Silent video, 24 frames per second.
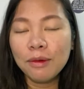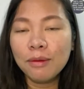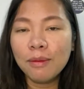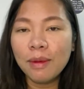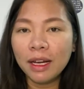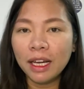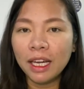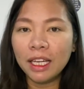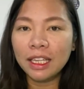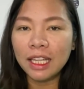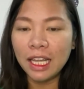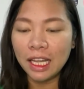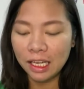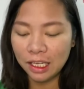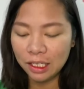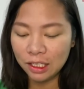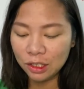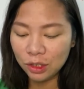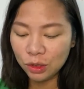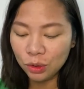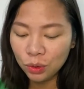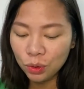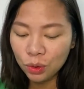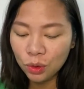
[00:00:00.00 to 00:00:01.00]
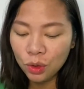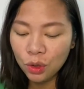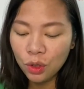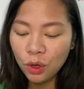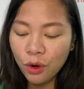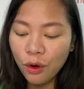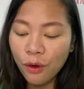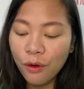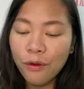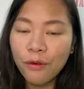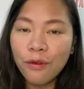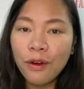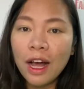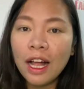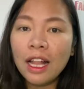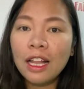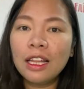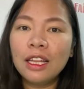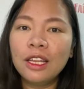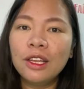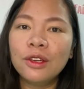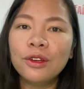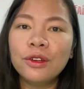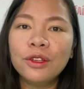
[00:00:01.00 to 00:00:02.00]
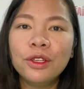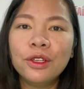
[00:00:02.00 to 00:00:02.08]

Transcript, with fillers: mo makita is to value